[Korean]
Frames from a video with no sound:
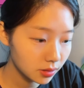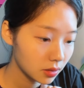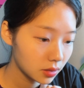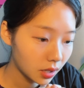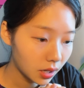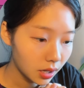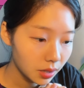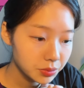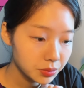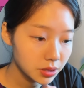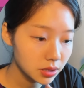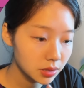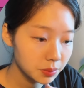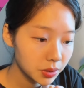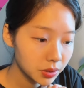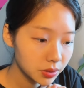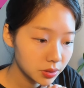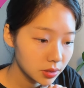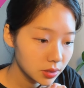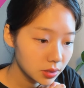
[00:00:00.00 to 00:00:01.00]
다
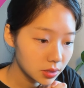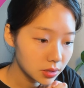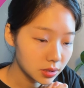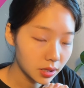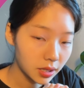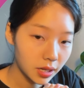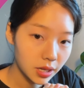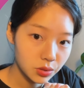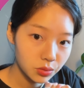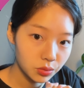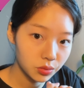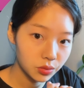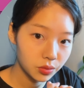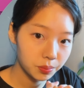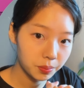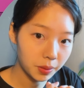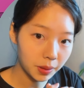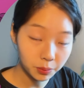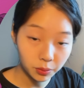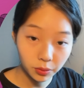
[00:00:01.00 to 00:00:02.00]
합치면은 이제
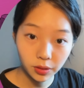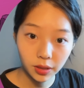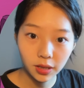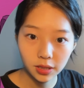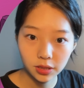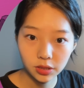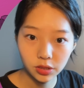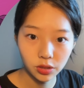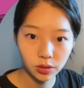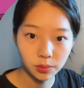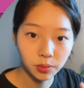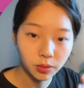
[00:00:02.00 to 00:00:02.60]
계속 반복을 하겠죠.